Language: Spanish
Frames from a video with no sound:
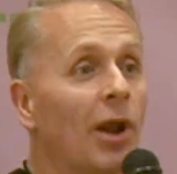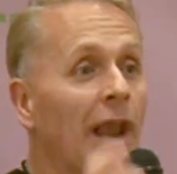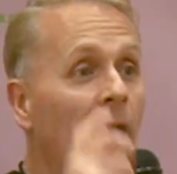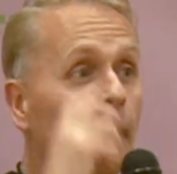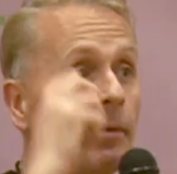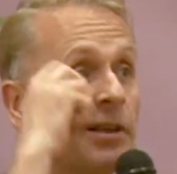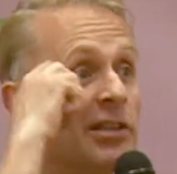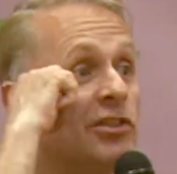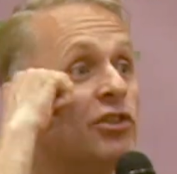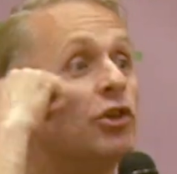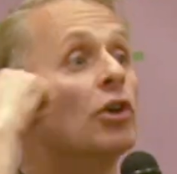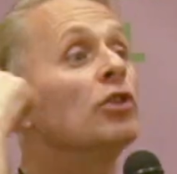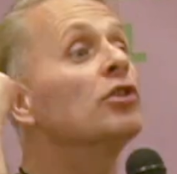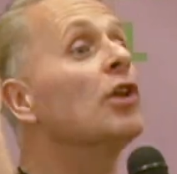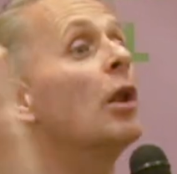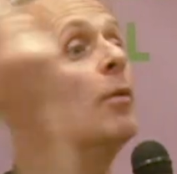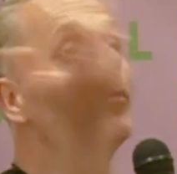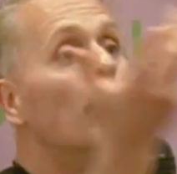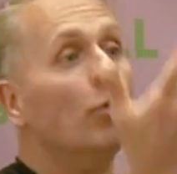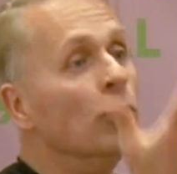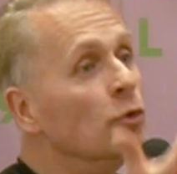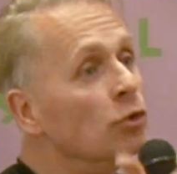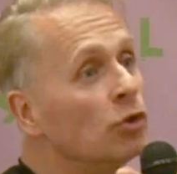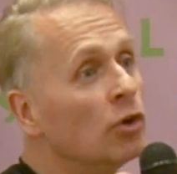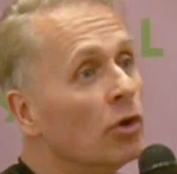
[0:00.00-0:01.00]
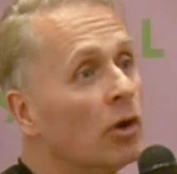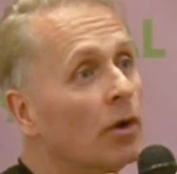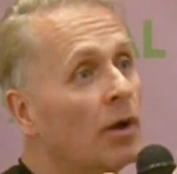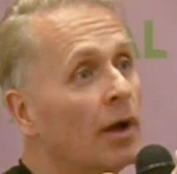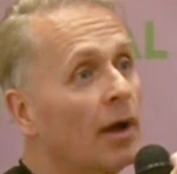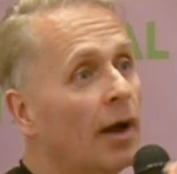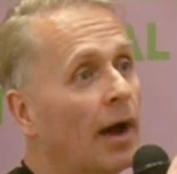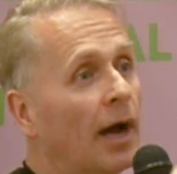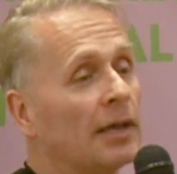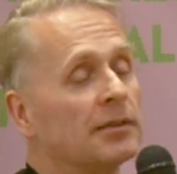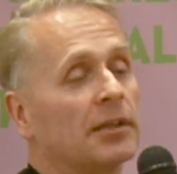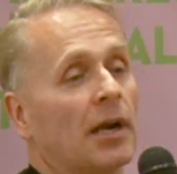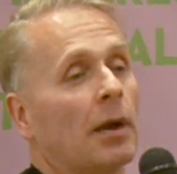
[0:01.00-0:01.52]
la visión del mundo
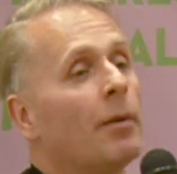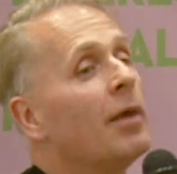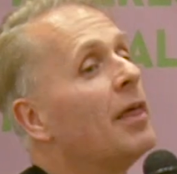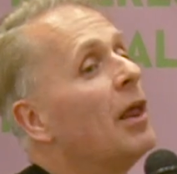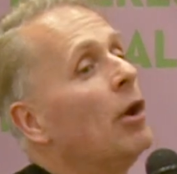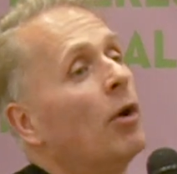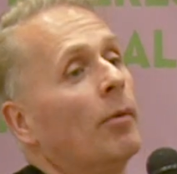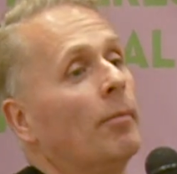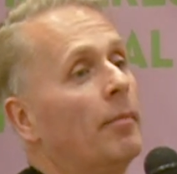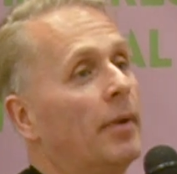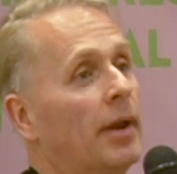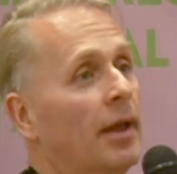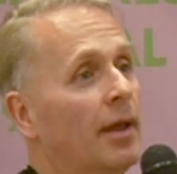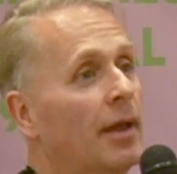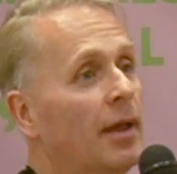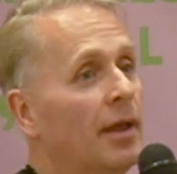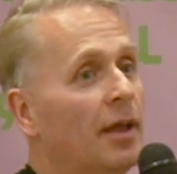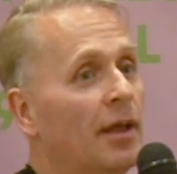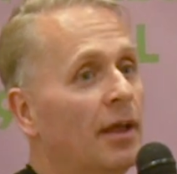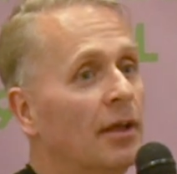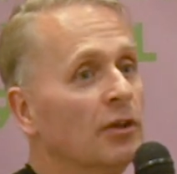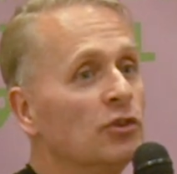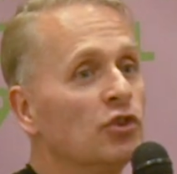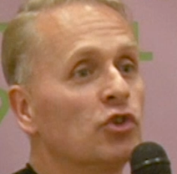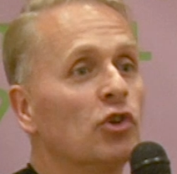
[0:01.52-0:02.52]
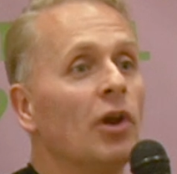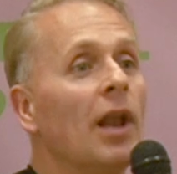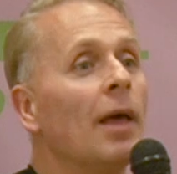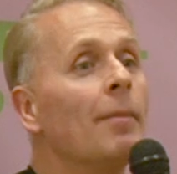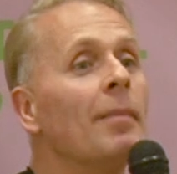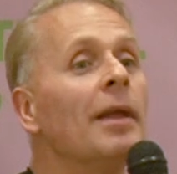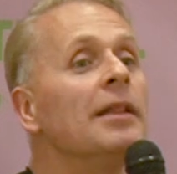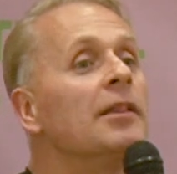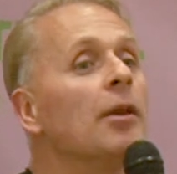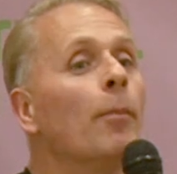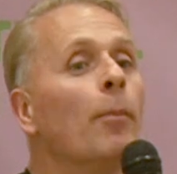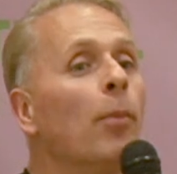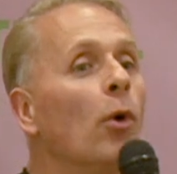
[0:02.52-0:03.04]
a través del hombre.
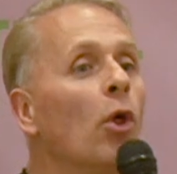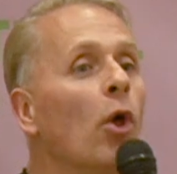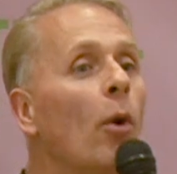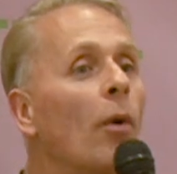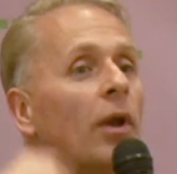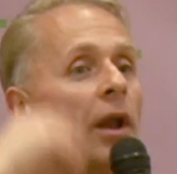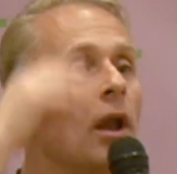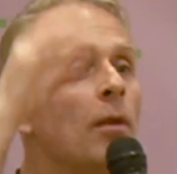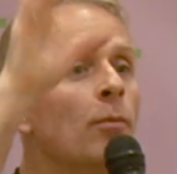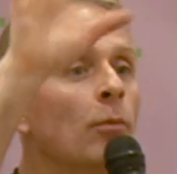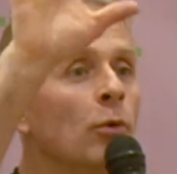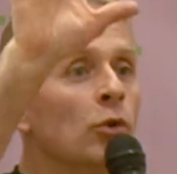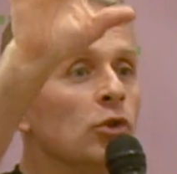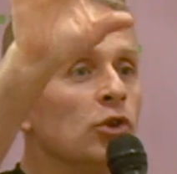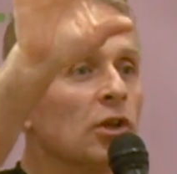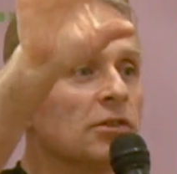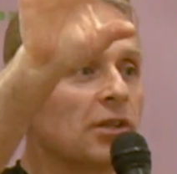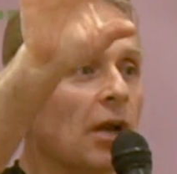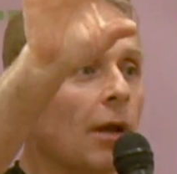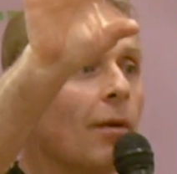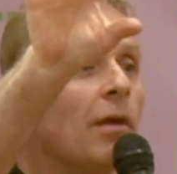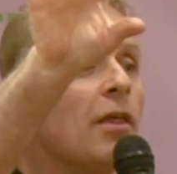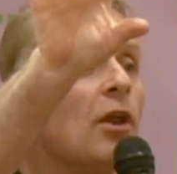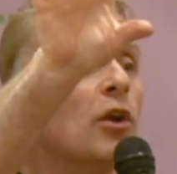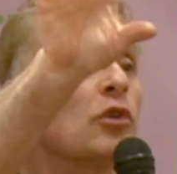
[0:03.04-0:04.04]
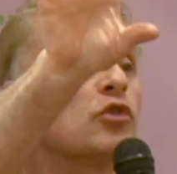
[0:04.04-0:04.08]
Solamente puedo ver el mundo a través de